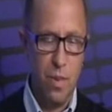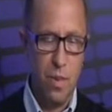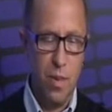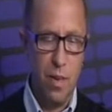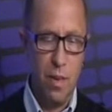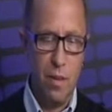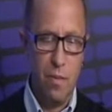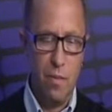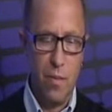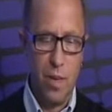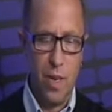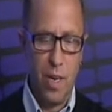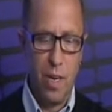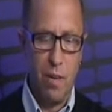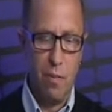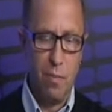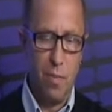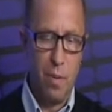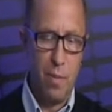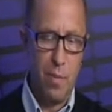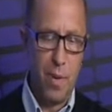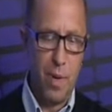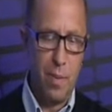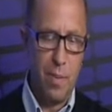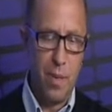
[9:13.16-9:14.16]
Wygrał
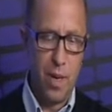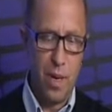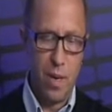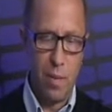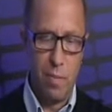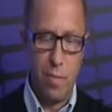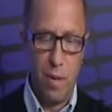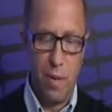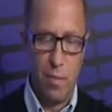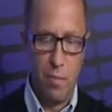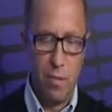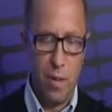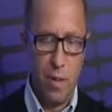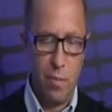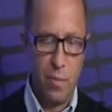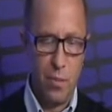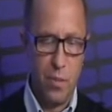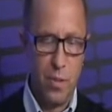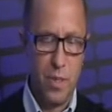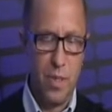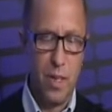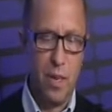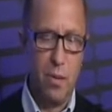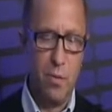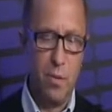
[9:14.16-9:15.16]
po bramkach Pawła
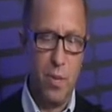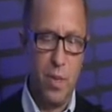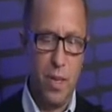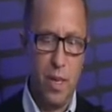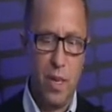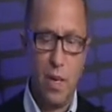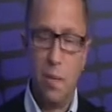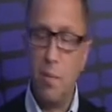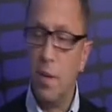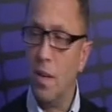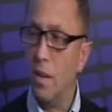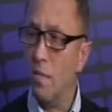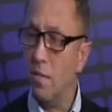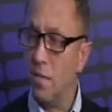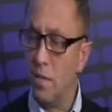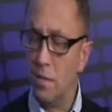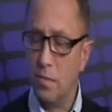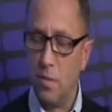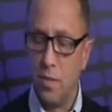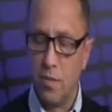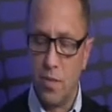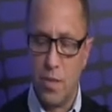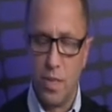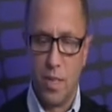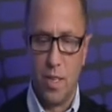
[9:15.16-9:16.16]
Buzały i Kamila
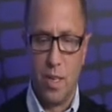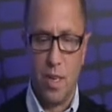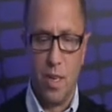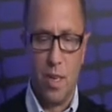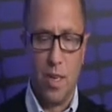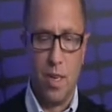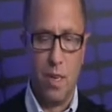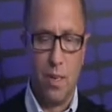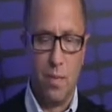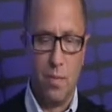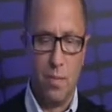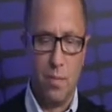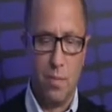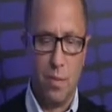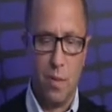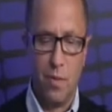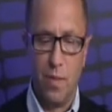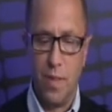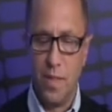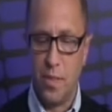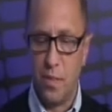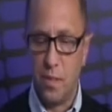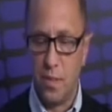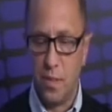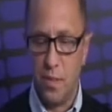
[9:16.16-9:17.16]
Wacławczyka,
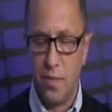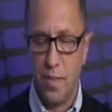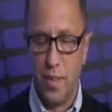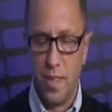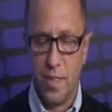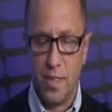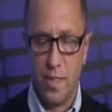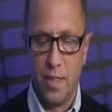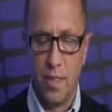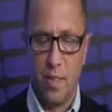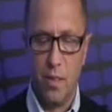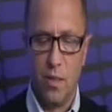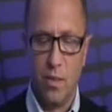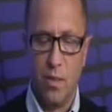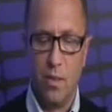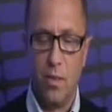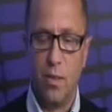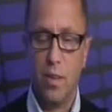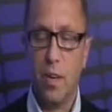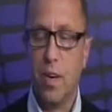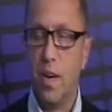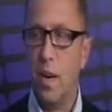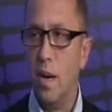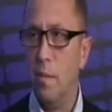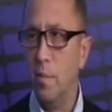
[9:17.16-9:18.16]
prowadząc 2-0
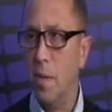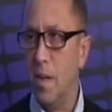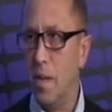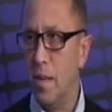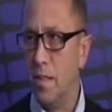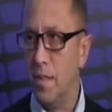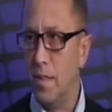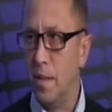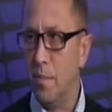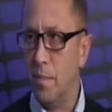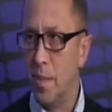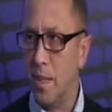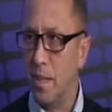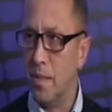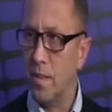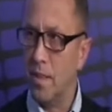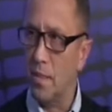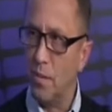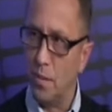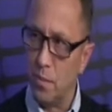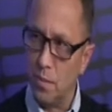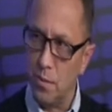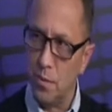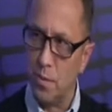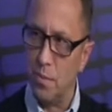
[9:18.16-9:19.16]
Kamil Adamek, ten
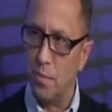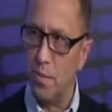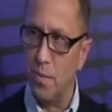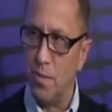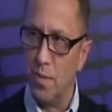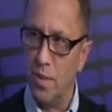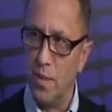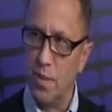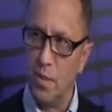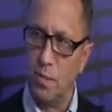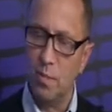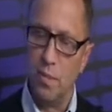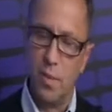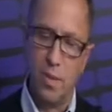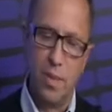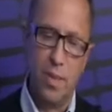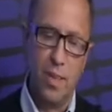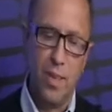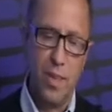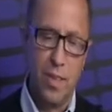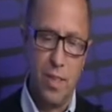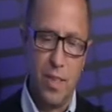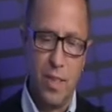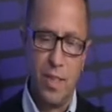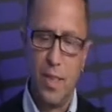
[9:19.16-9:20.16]
o którym mówiliśmy,
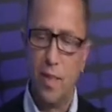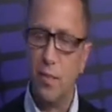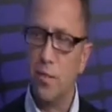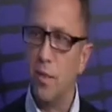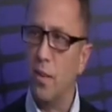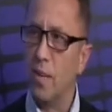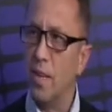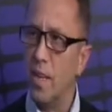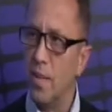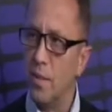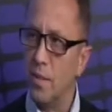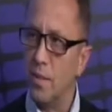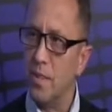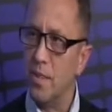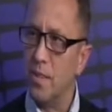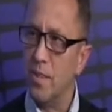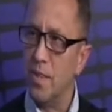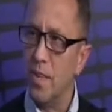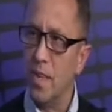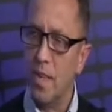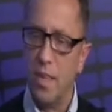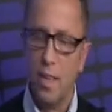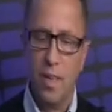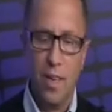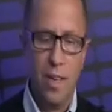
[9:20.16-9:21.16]
niedawno grający
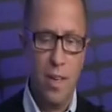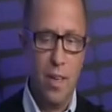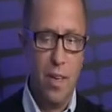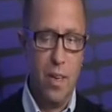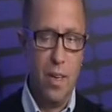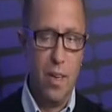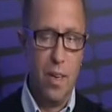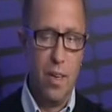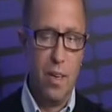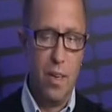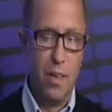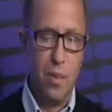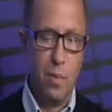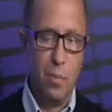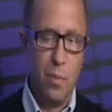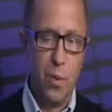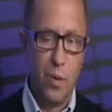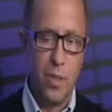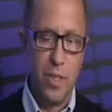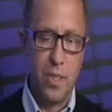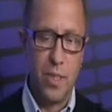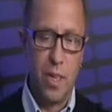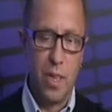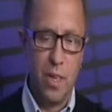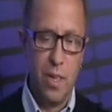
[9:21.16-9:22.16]
na e,
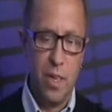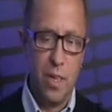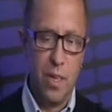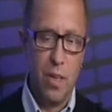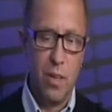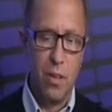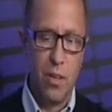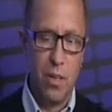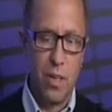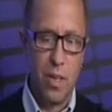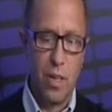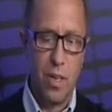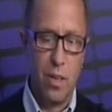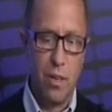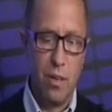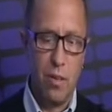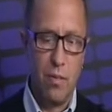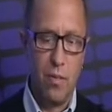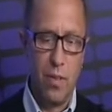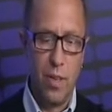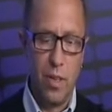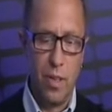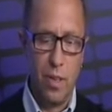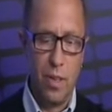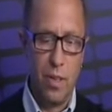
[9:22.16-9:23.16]
boiskach Ligi
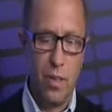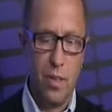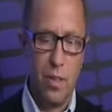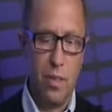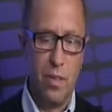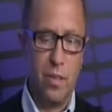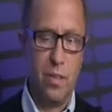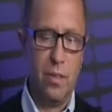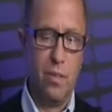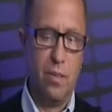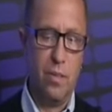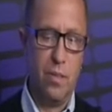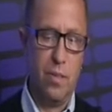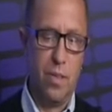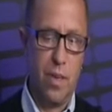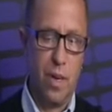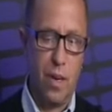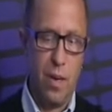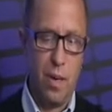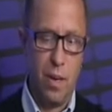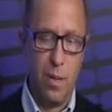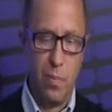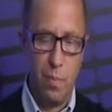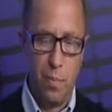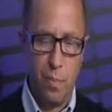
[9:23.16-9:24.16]
Okręgowej e,
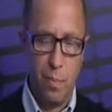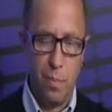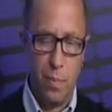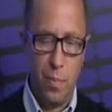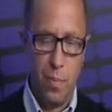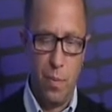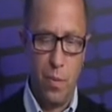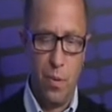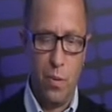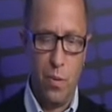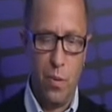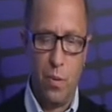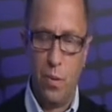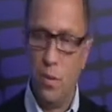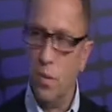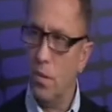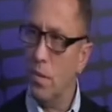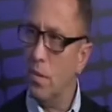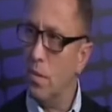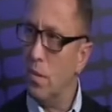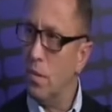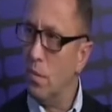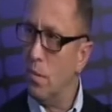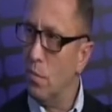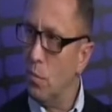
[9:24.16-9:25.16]
na
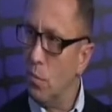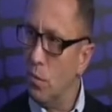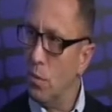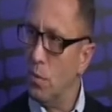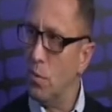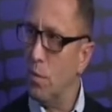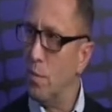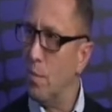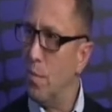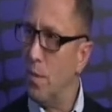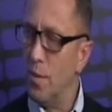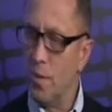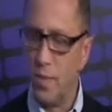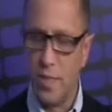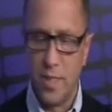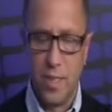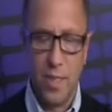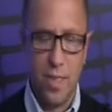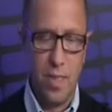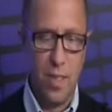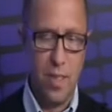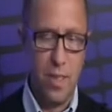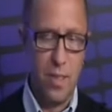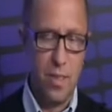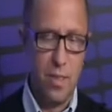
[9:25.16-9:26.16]
południu
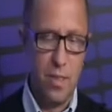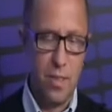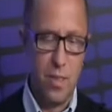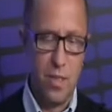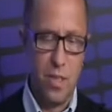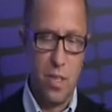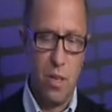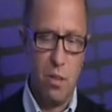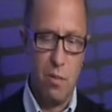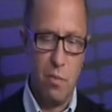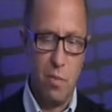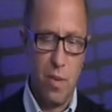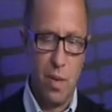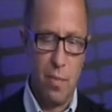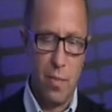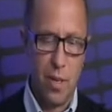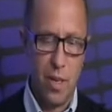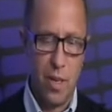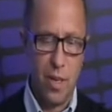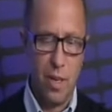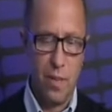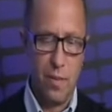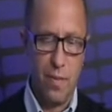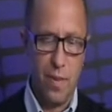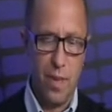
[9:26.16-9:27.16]
Polski, strzelił bramkę
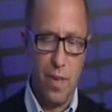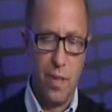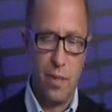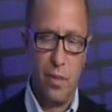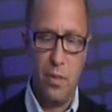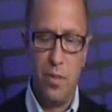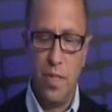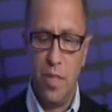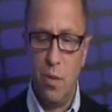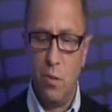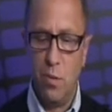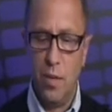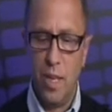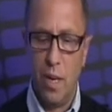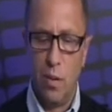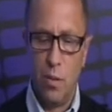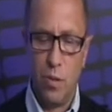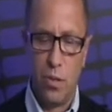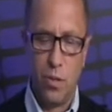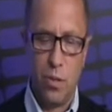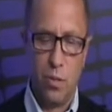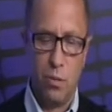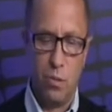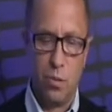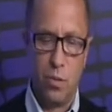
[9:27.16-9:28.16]
na 2-1, nie udało
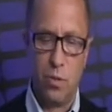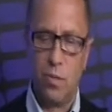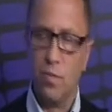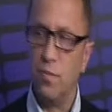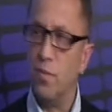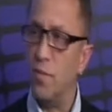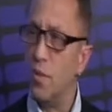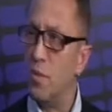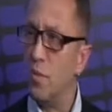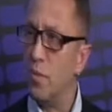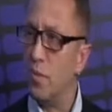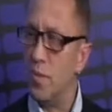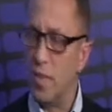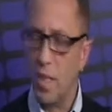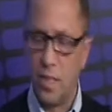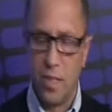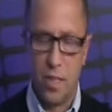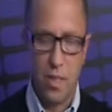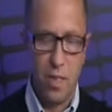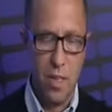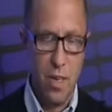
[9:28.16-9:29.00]
się już wyrównać.